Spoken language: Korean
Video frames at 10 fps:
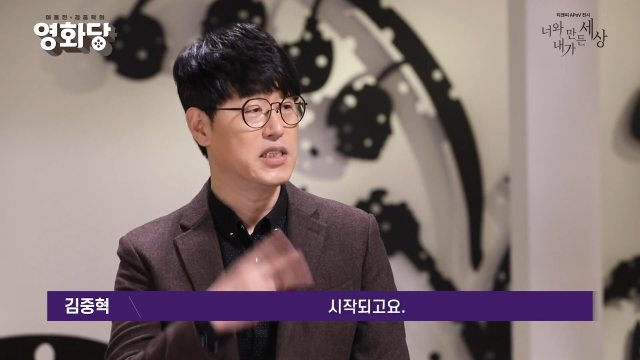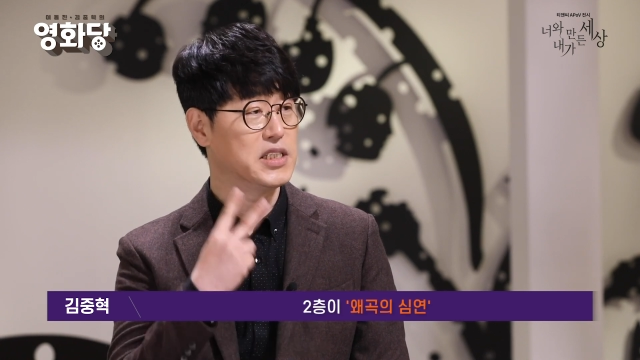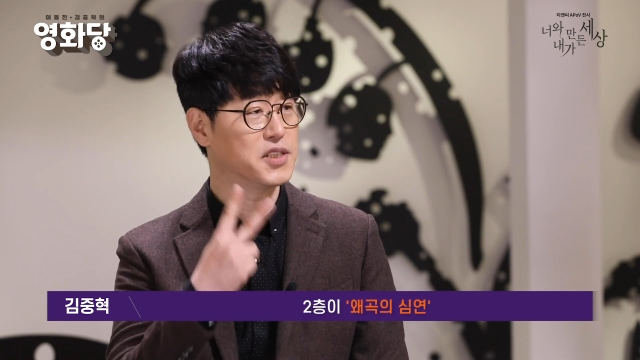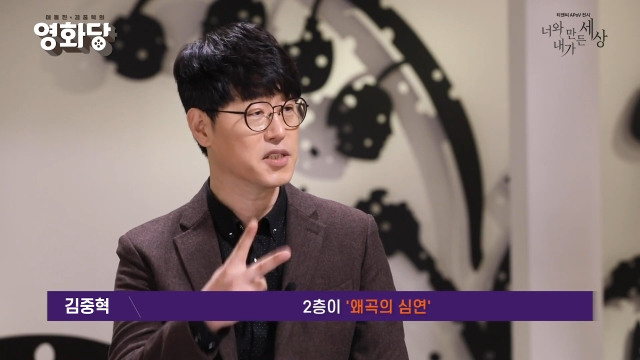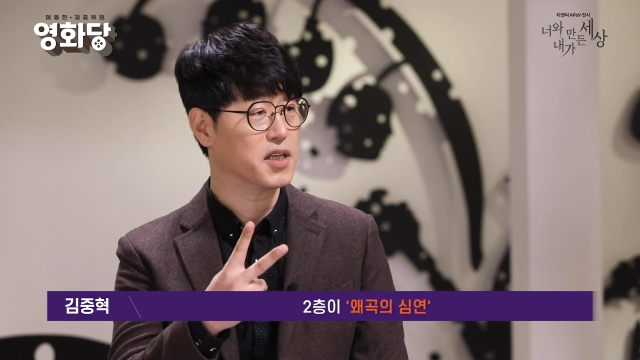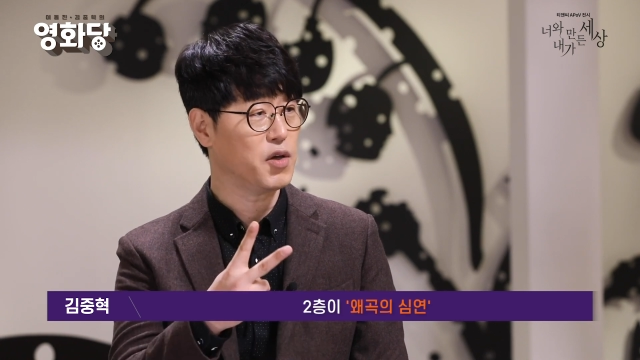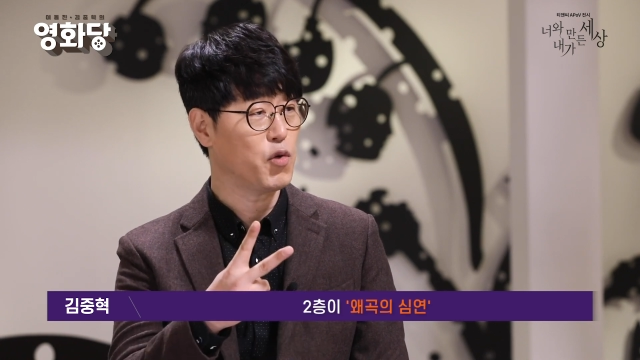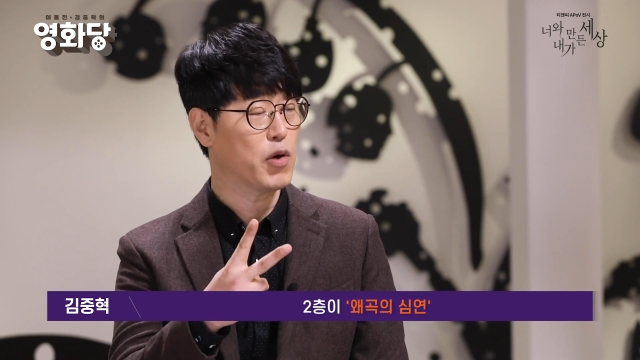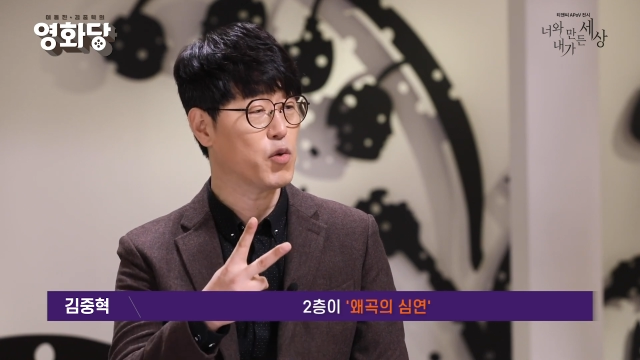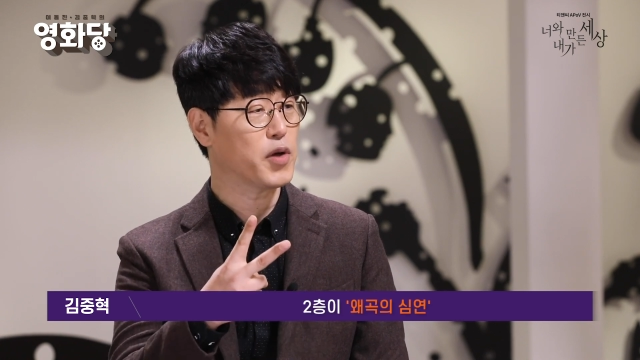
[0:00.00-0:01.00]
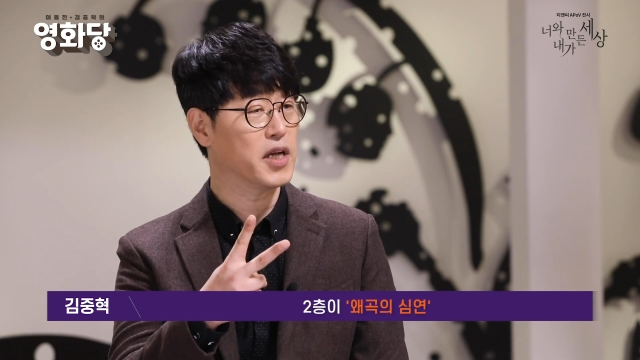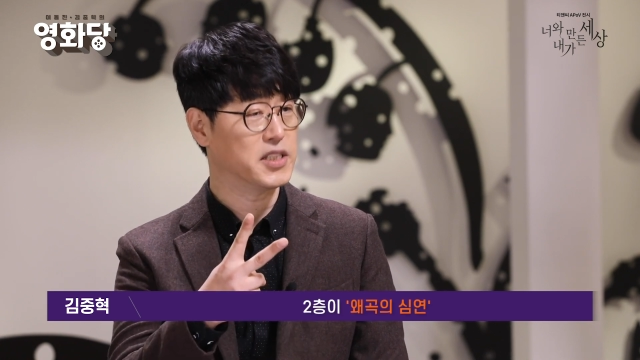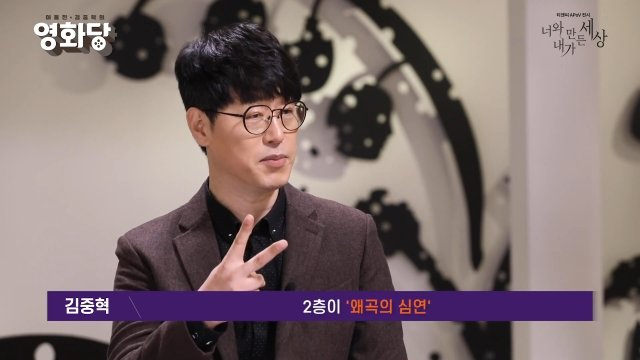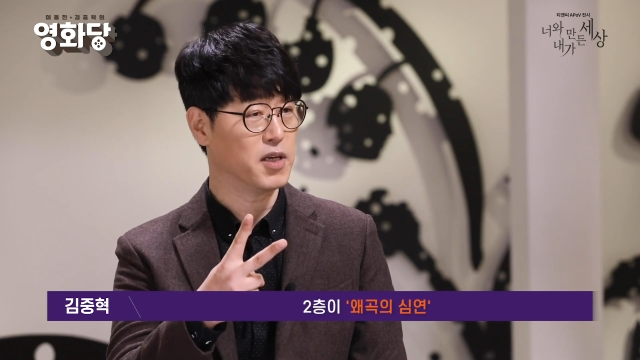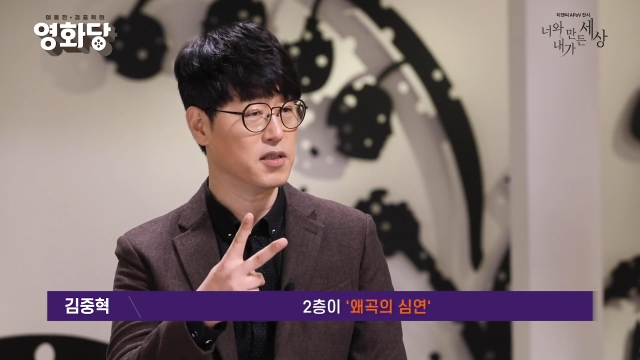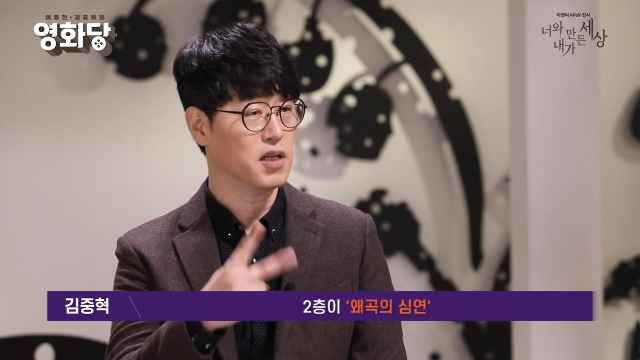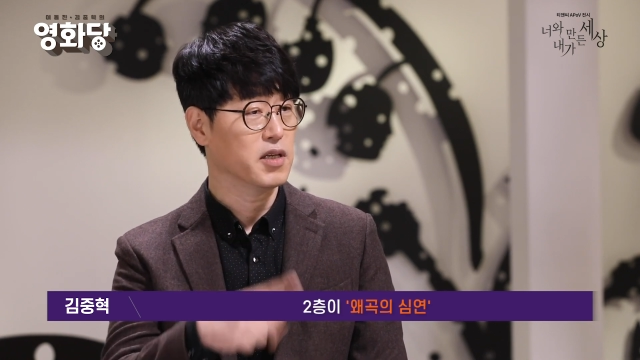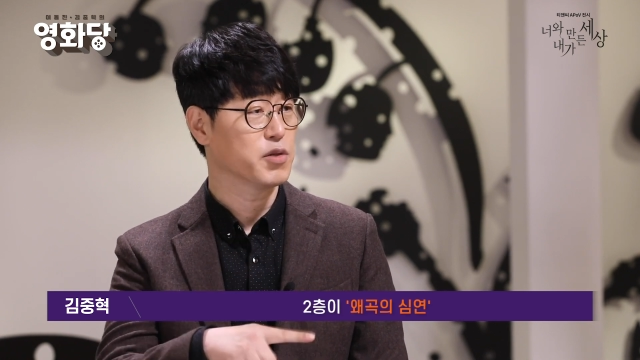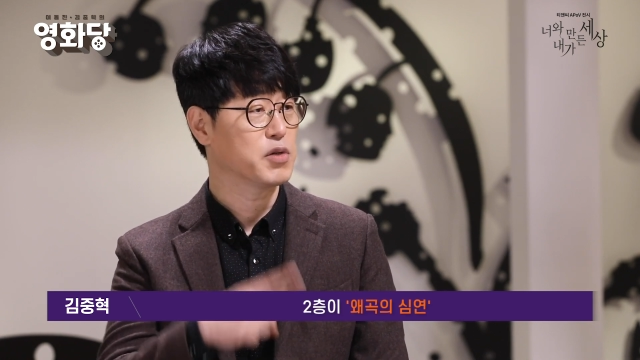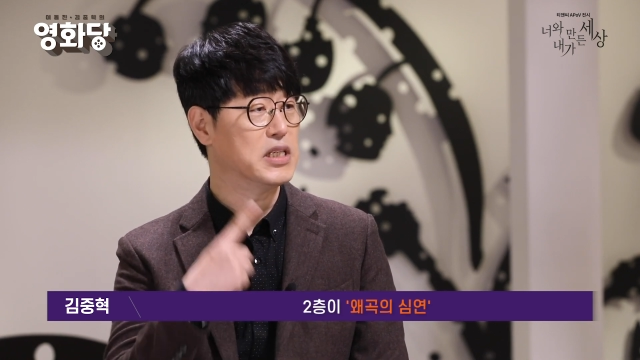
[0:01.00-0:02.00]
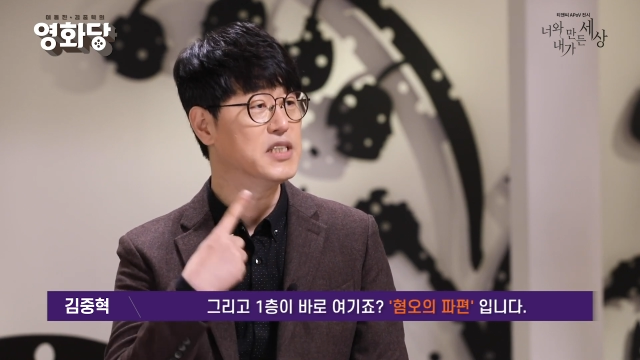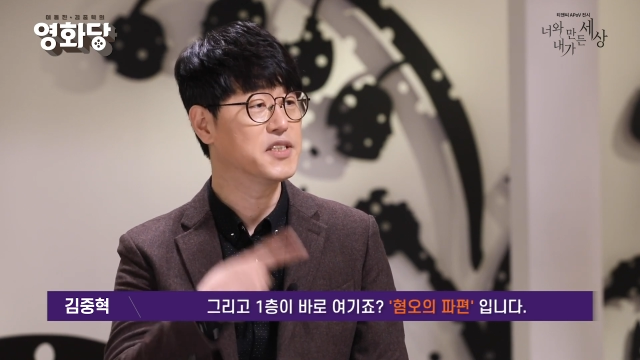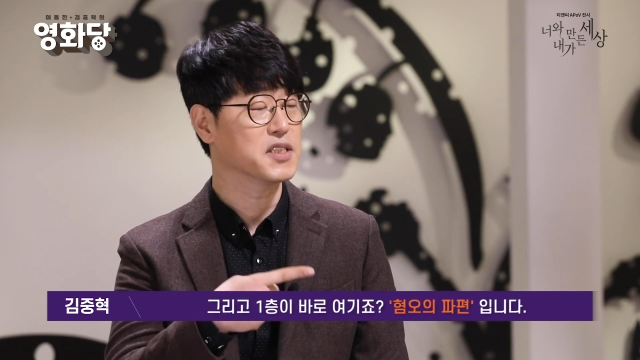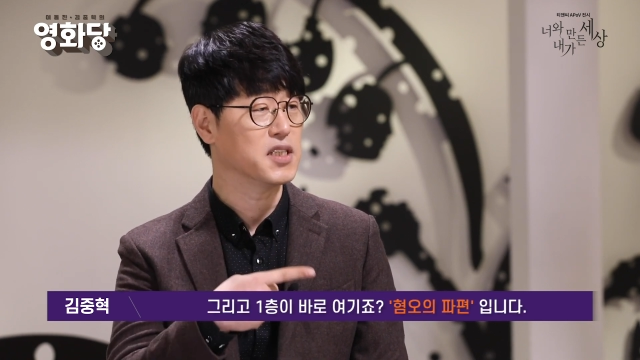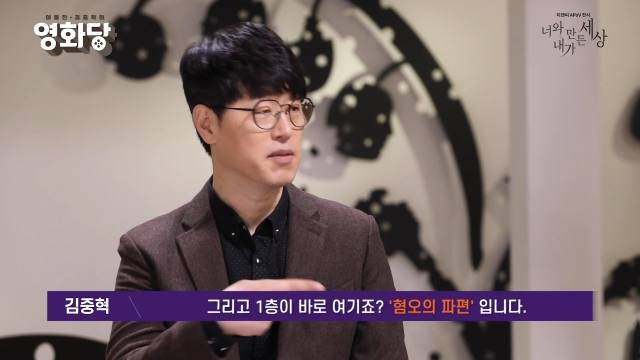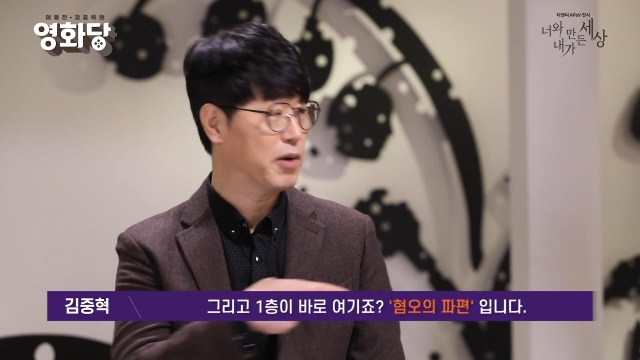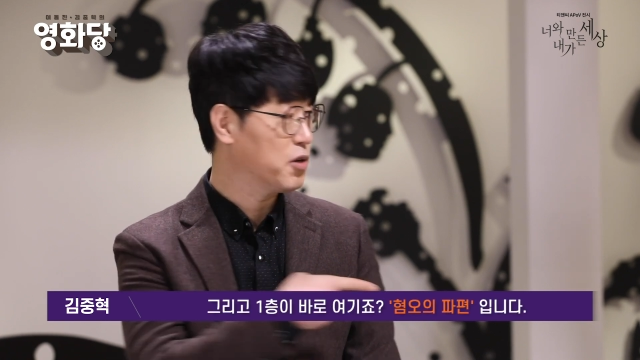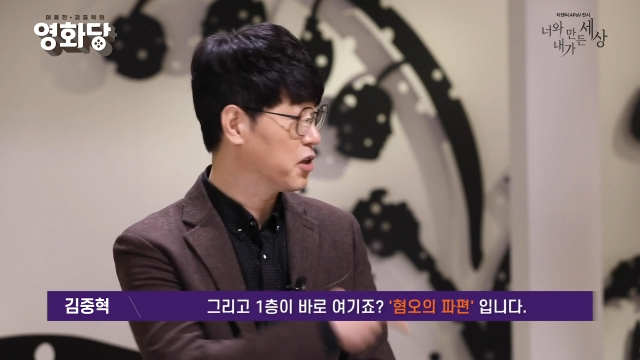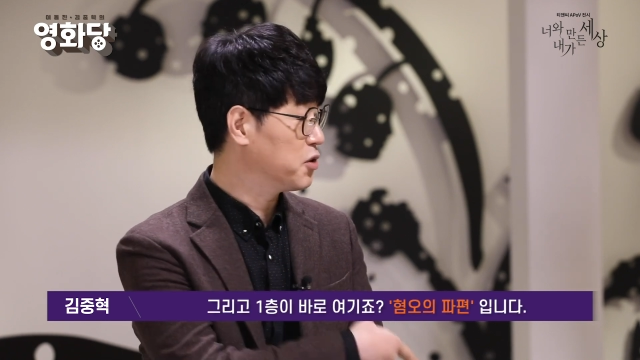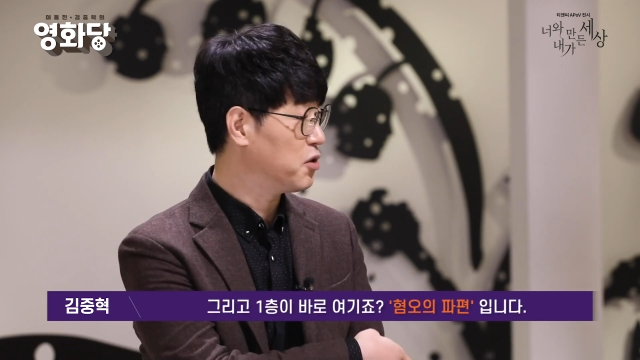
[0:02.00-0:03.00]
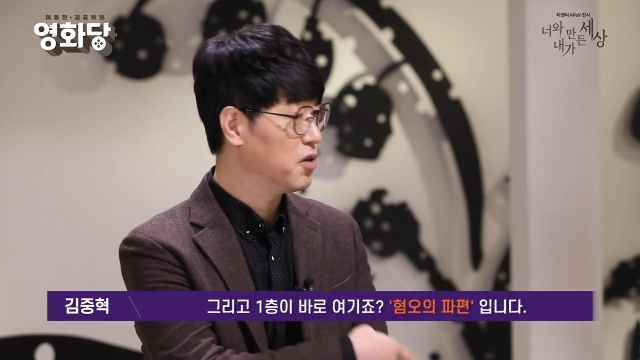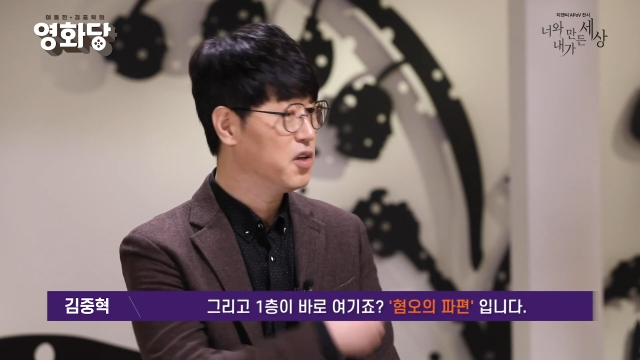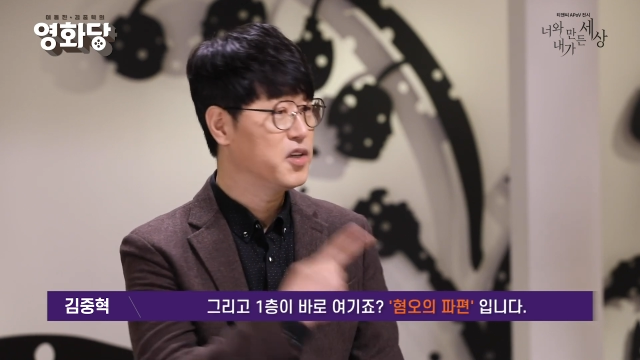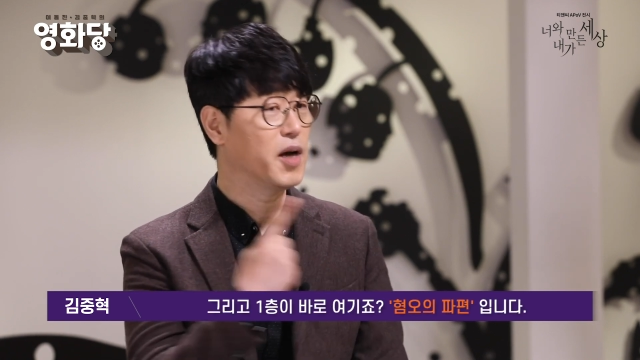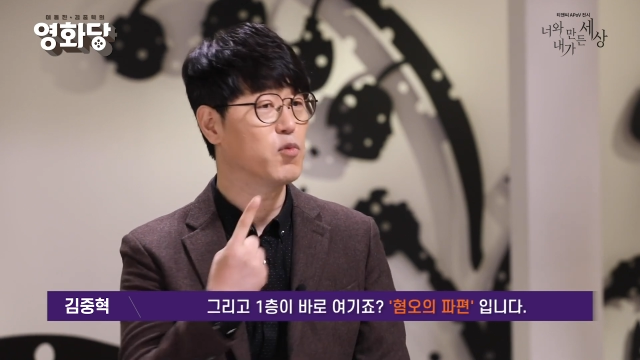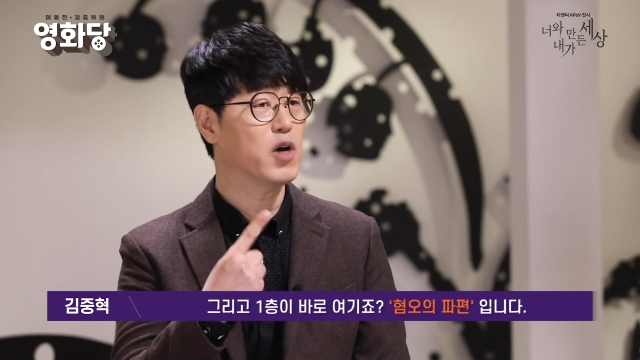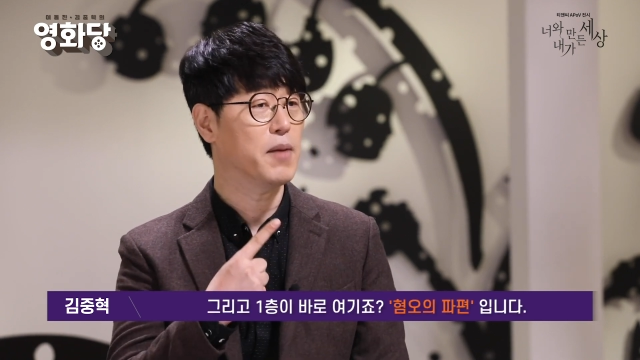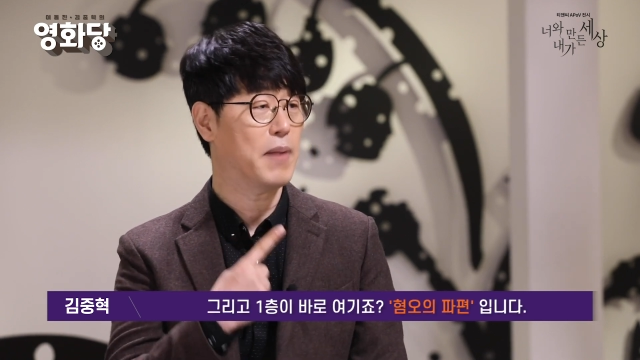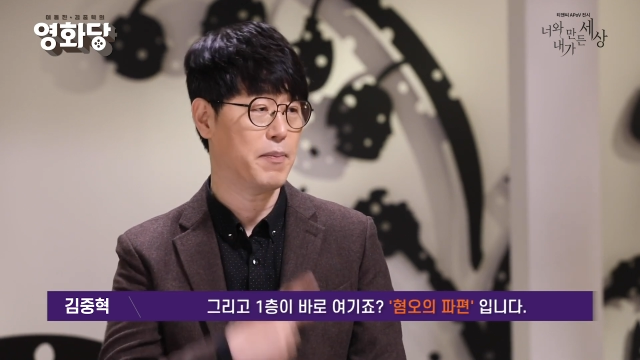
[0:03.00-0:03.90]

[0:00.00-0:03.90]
2층이 외국의 심연, 그리고 1층이 바로 여기죠. 혐오의